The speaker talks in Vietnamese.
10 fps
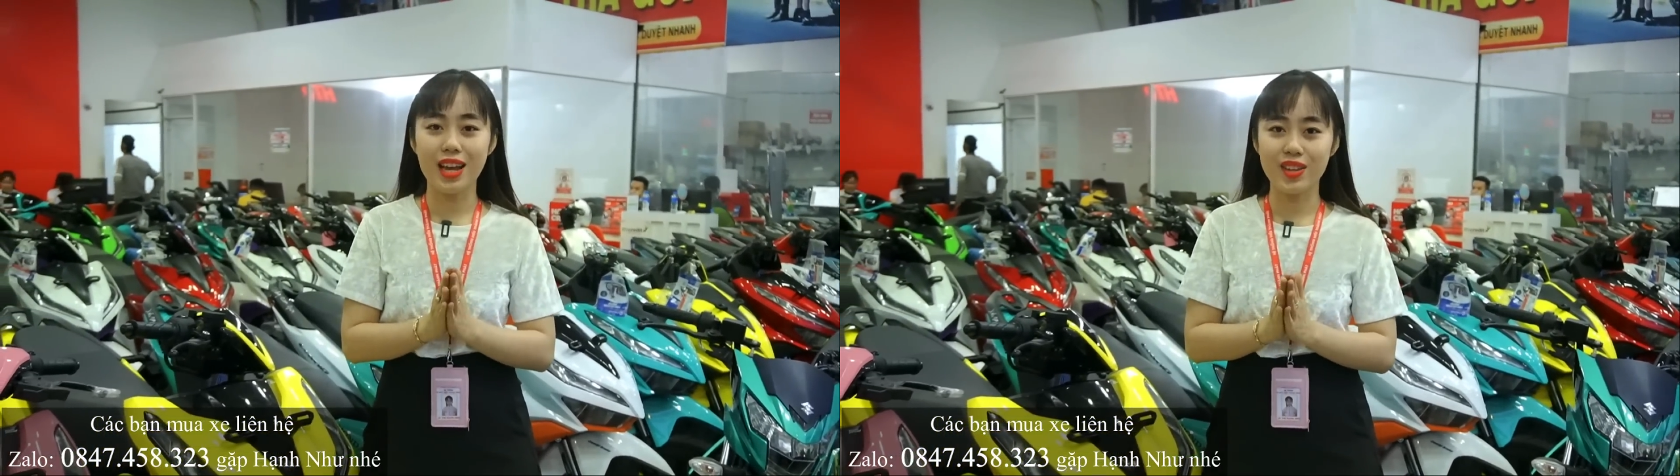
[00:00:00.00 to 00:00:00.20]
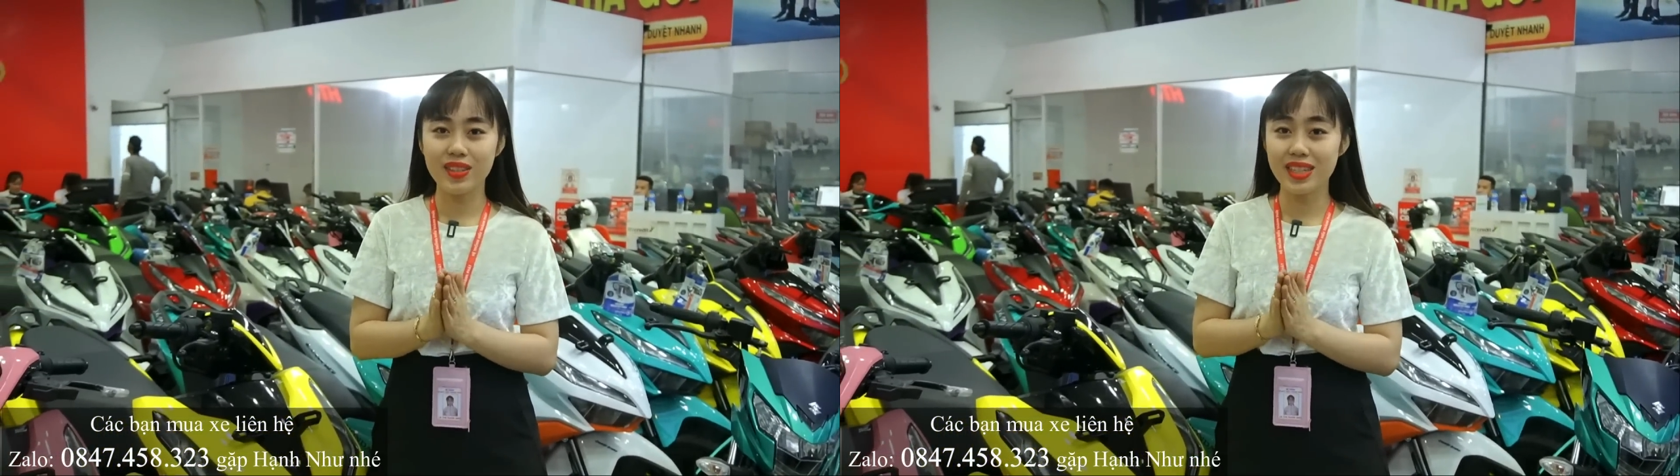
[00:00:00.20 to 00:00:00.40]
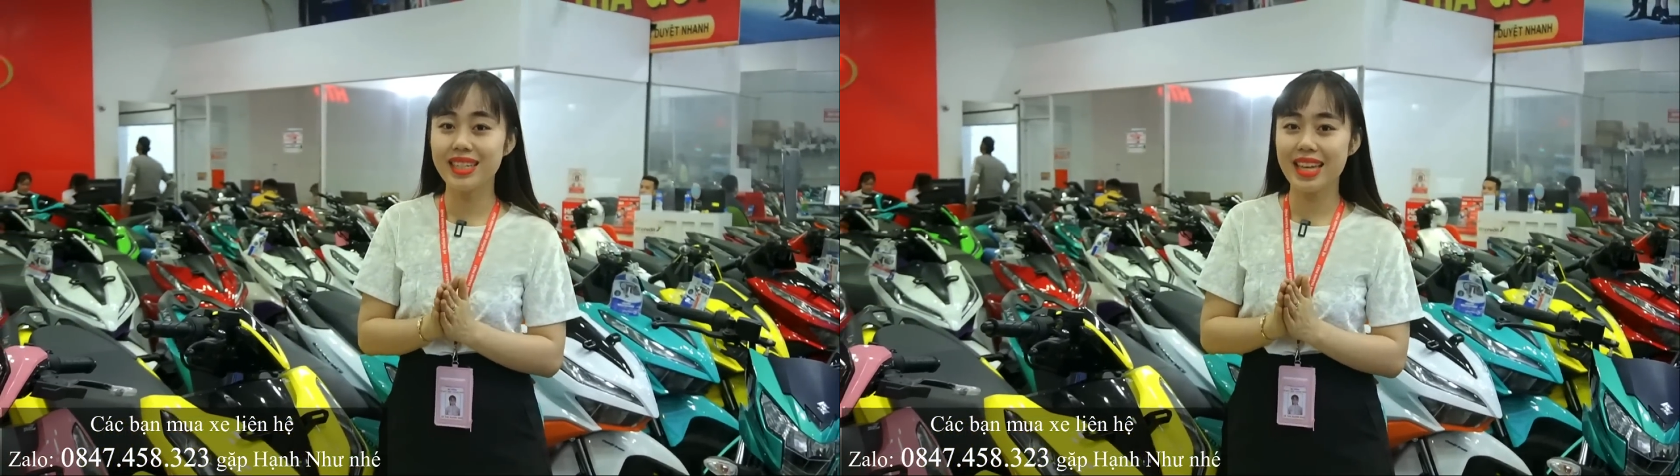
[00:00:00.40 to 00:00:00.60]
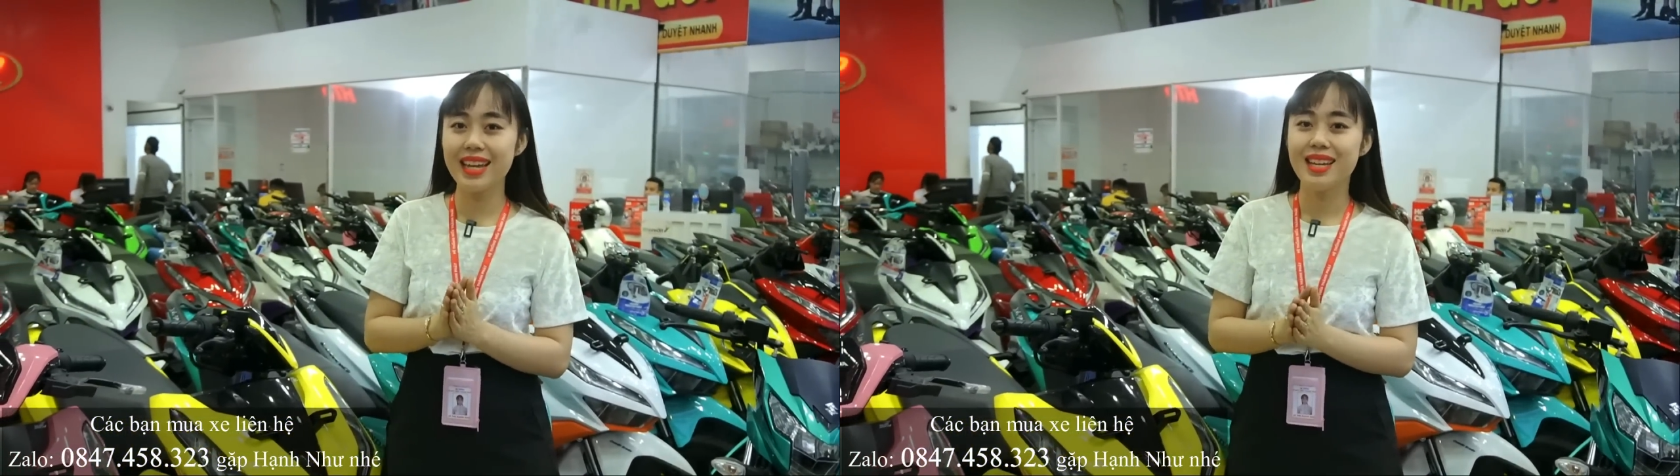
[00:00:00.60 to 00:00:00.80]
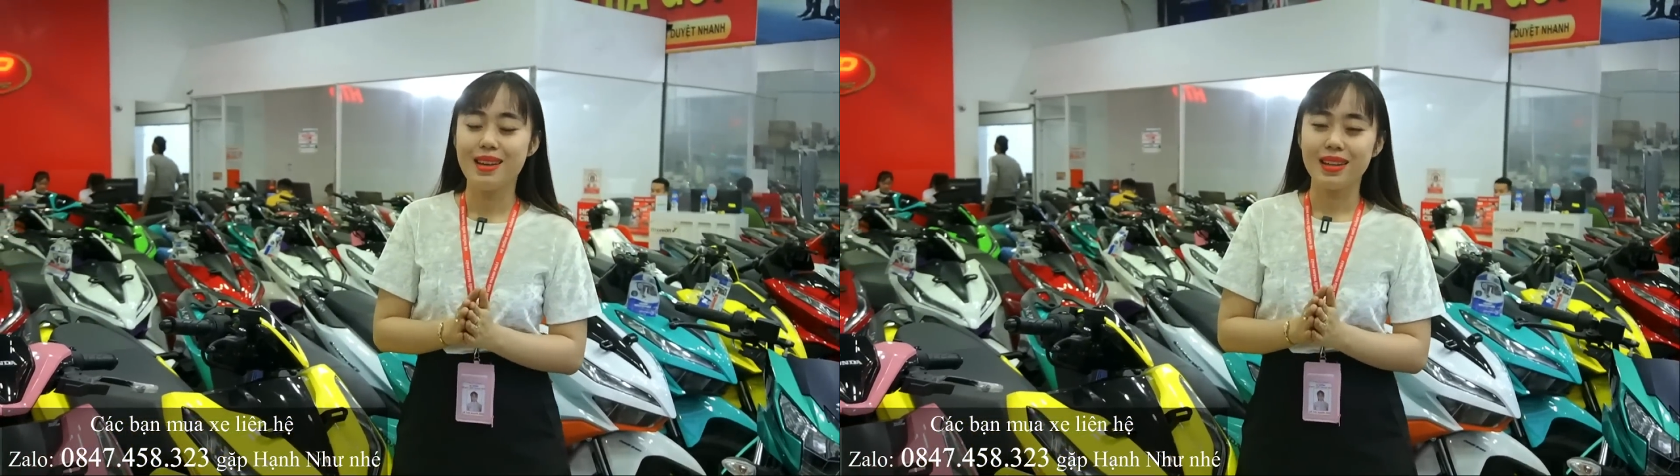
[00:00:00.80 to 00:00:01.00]
liên hệ cho
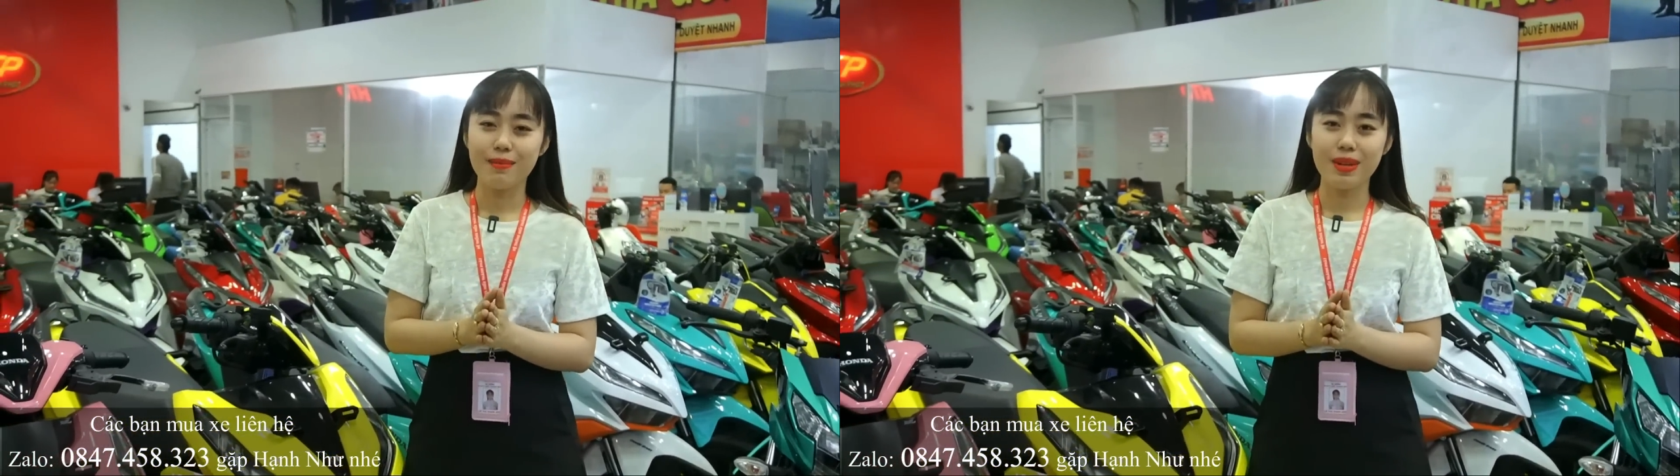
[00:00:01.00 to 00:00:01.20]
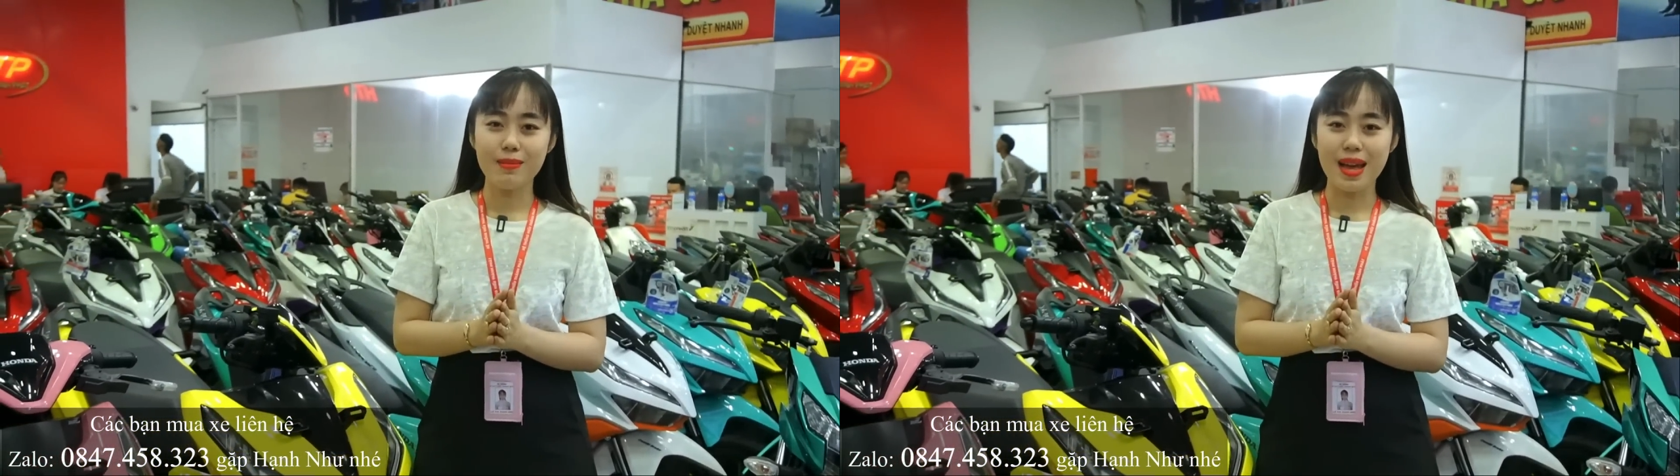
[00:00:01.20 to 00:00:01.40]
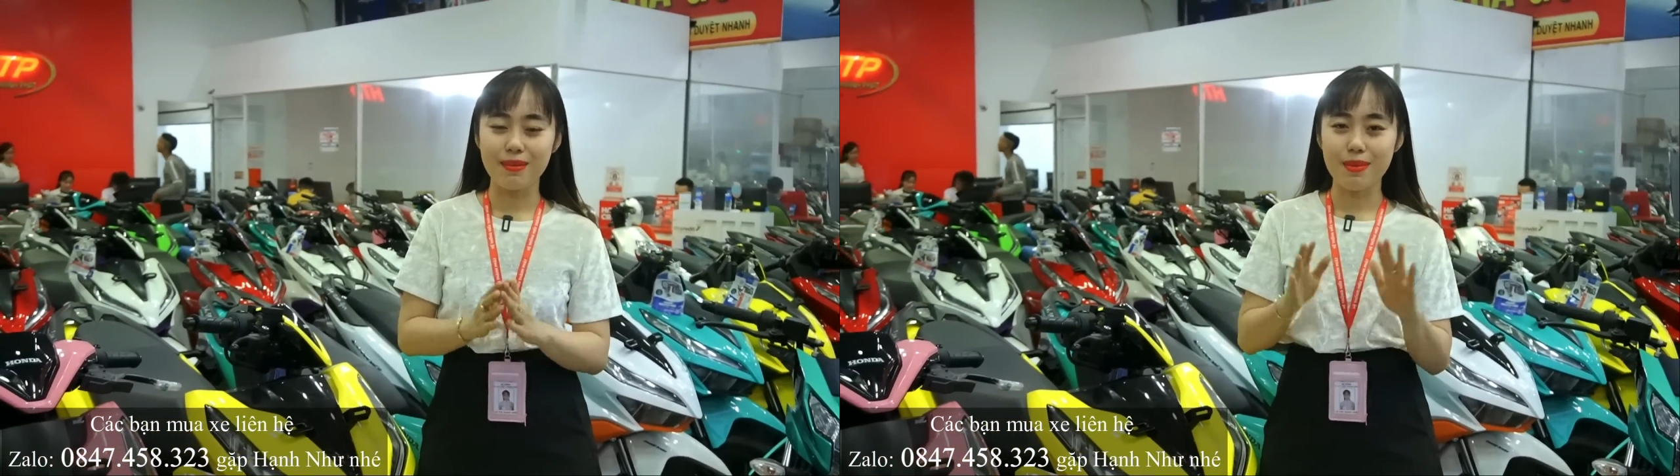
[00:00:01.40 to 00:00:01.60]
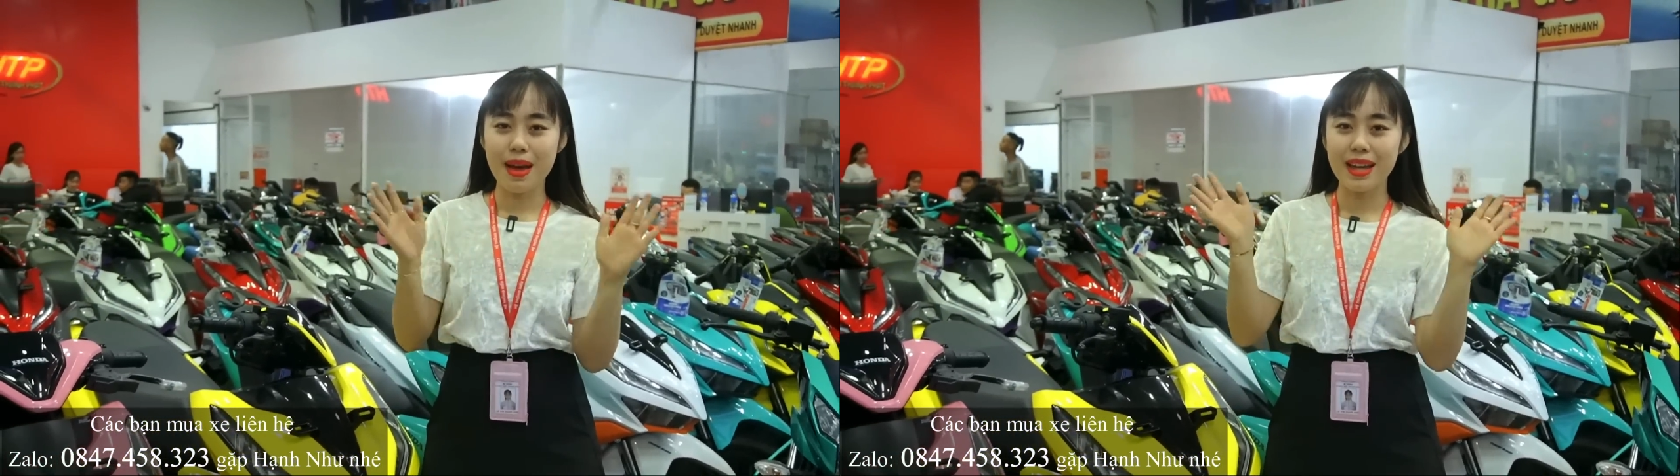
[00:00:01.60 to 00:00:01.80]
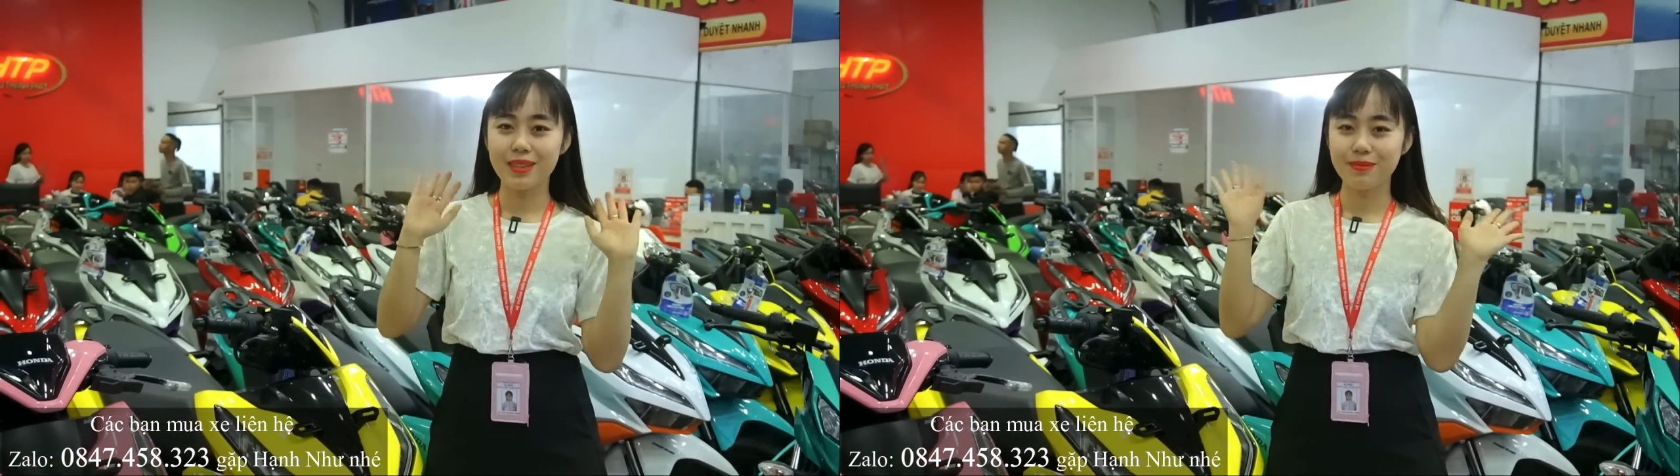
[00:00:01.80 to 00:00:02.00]
Như nhé cảm ơn các bạn
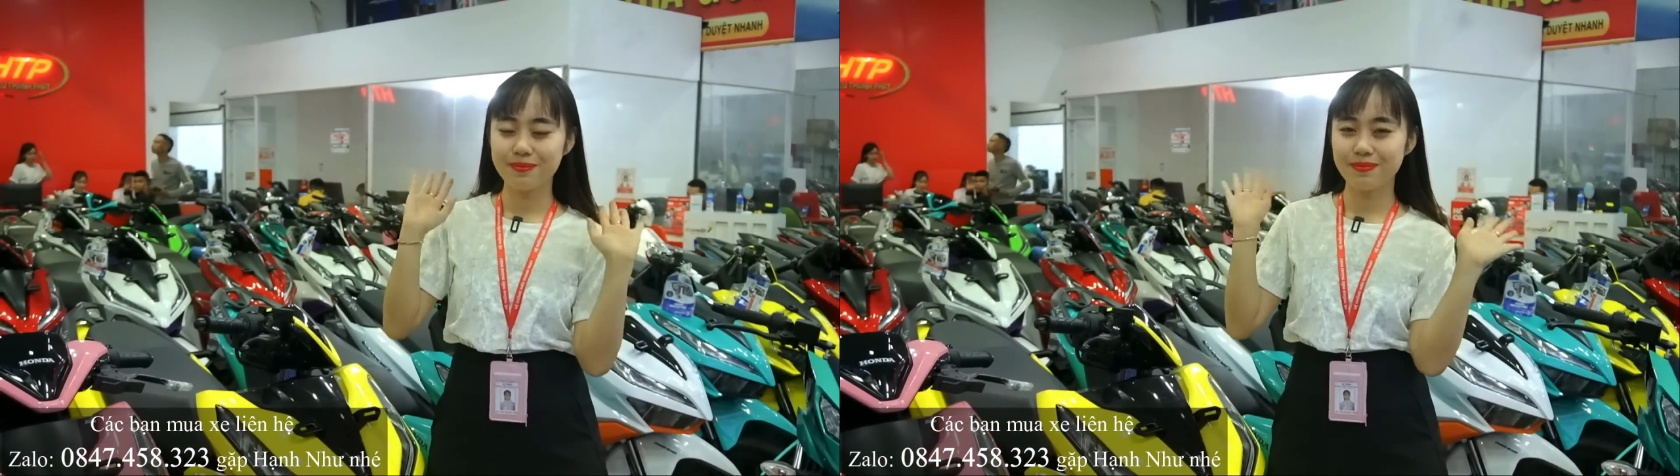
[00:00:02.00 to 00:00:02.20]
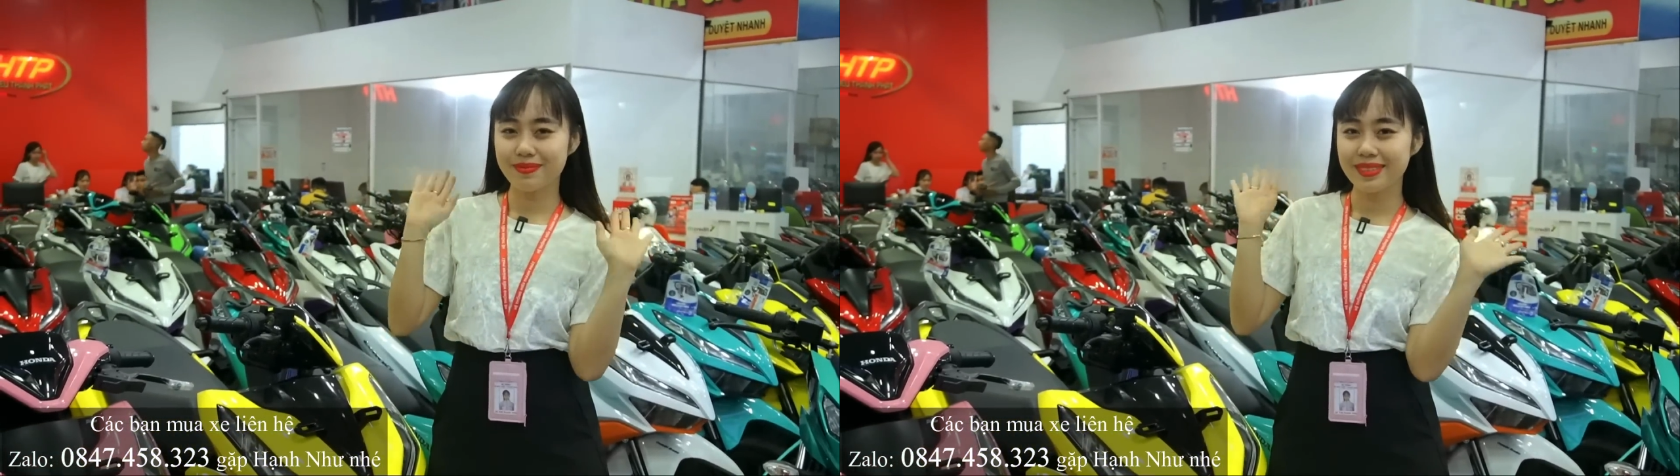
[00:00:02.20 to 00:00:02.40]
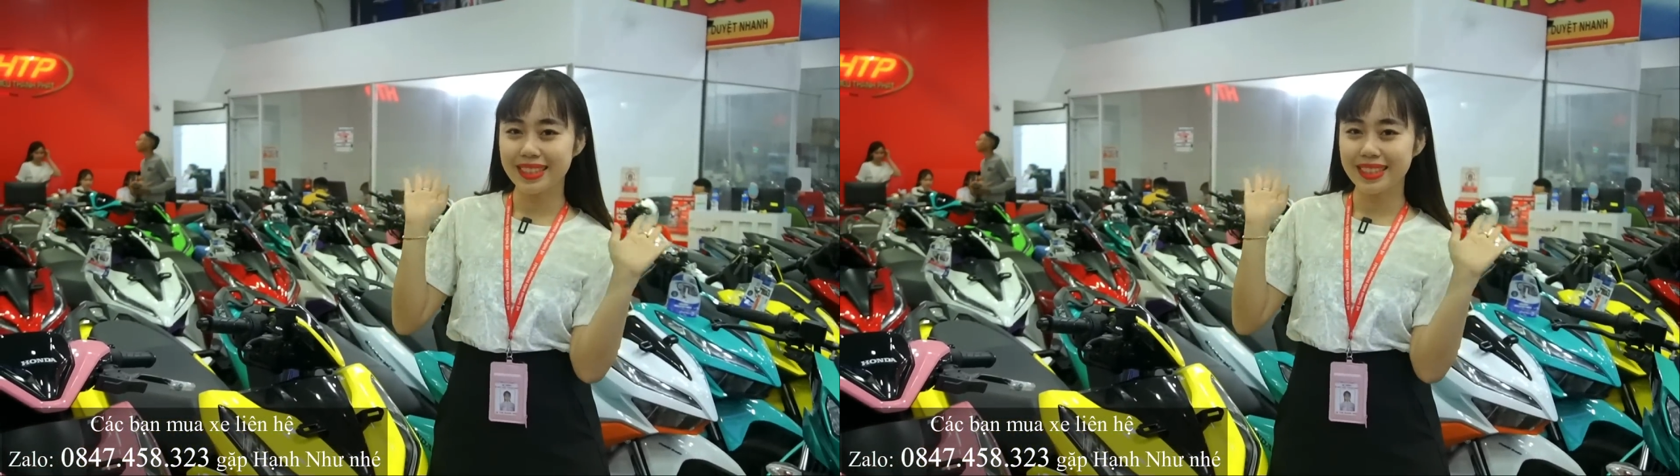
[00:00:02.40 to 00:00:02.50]
bye bye